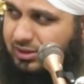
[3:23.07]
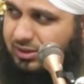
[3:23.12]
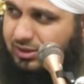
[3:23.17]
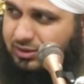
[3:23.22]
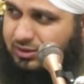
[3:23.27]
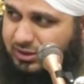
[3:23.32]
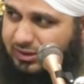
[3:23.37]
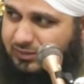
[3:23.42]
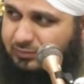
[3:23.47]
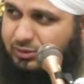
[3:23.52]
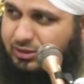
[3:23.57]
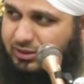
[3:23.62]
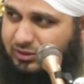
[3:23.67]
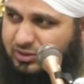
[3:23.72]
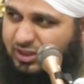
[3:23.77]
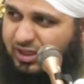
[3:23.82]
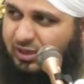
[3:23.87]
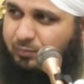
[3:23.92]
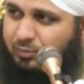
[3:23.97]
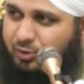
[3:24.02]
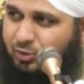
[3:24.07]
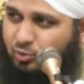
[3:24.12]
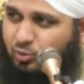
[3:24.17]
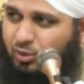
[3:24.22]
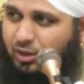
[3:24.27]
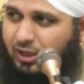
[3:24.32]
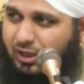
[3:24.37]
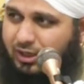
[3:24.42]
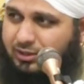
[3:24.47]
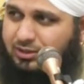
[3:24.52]
यतीम के सर पे तू
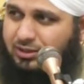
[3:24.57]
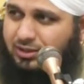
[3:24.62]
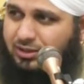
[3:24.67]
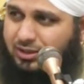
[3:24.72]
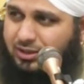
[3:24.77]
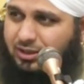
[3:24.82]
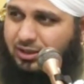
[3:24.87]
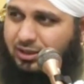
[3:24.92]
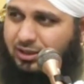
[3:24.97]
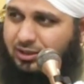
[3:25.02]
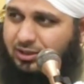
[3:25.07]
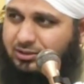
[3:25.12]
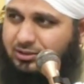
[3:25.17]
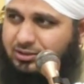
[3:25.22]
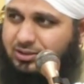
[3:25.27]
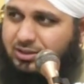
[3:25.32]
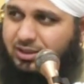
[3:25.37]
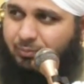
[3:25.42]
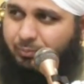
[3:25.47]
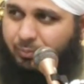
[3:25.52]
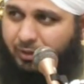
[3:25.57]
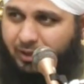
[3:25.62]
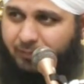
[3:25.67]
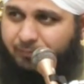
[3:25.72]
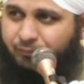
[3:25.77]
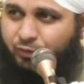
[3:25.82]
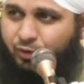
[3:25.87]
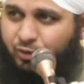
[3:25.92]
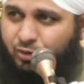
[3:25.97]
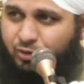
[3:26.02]
हाथ रखेगा ना जिसका
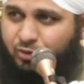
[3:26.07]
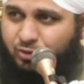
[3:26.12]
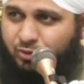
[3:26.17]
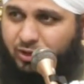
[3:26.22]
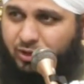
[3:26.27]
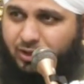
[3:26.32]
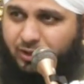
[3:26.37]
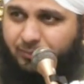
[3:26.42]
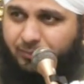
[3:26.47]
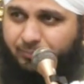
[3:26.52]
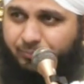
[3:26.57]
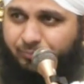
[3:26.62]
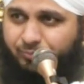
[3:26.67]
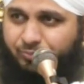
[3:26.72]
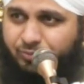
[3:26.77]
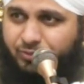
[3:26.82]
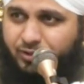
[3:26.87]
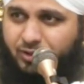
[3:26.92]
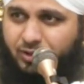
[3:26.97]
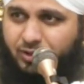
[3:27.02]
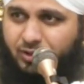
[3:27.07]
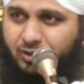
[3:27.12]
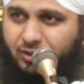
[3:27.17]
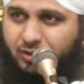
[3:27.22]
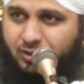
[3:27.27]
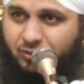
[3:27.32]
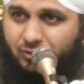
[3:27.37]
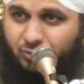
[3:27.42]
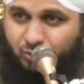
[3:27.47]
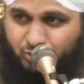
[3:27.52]
बाप फौत हो गया
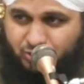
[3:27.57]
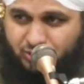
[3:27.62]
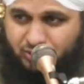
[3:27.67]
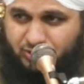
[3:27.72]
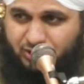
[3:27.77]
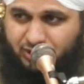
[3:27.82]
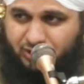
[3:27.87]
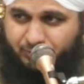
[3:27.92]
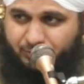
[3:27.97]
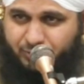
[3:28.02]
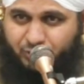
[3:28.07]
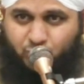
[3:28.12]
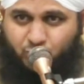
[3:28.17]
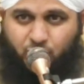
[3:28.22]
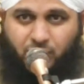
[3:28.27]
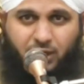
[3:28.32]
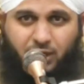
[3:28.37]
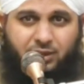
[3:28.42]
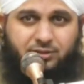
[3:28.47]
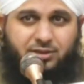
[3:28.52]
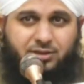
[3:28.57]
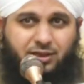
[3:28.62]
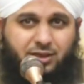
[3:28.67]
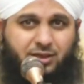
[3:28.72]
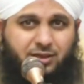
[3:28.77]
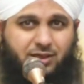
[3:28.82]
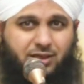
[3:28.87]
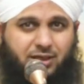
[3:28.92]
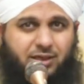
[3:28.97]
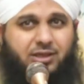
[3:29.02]
उसके सर पे तू हाथ
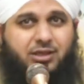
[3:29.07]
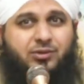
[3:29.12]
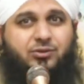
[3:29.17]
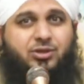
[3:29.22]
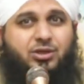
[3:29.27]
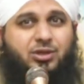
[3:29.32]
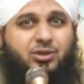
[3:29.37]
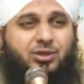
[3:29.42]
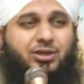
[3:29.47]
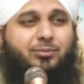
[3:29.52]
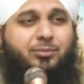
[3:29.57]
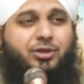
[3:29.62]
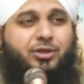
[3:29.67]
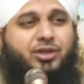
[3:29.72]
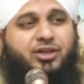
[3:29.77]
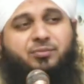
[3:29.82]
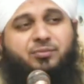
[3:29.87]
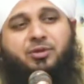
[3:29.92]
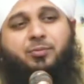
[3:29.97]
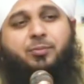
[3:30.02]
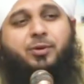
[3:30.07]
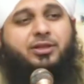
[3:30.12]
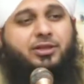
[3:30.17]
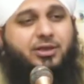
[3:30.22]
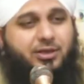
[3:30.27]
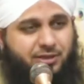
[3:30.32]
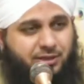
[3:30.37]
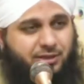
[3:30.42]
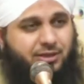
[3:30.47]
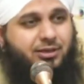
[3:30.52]
रख अल्लाह तेरे दिल में नरमी
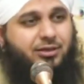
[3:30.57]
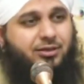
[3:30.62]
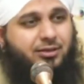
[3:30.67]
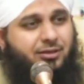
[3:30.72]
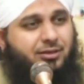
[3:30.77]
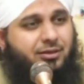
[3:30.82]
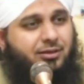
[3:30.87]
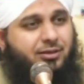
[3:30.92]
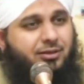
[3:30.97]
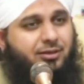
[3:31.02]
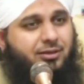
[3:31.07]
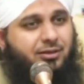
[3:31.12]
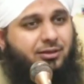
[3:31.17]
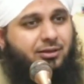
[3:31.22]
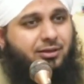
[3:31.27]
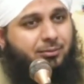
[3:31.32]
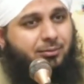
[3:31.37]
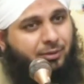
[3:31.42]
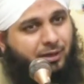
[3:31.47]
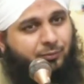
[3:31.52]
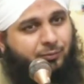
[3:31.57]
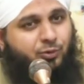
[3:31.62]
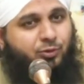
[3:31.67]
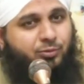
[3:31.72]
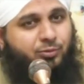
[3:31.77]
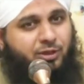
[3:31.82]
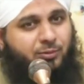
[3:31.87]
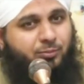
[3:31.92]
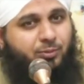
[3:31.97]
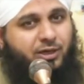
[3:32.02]
पैदा करेगा
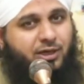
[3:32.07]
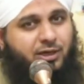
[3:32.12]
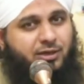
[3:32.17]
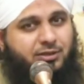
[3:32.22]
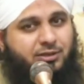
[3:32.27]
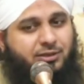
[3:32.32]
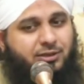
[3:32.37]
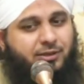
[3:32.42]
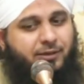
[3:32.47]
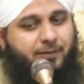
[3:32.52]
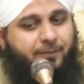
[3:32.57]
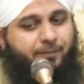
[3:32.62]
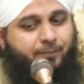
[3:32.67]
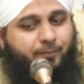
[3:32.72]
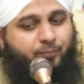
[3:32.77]
महबूब ने बयान किया